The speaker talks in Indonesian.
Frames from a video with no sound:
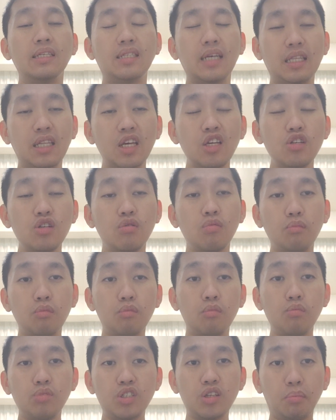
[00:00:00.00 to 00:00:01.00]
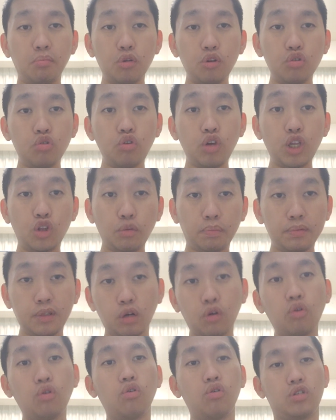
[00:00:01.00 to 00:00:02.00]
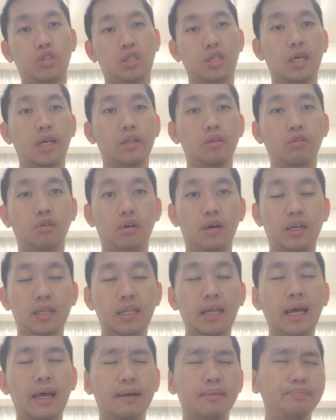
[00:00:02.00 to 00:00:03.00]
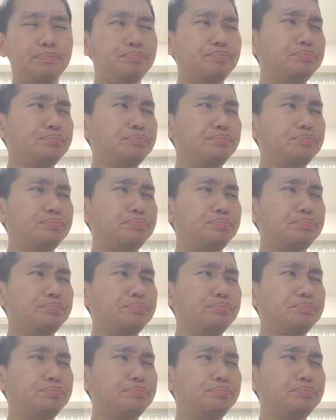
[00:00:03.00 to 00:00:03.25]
jadi jam lu tuh hidup terus gitu ngerti gak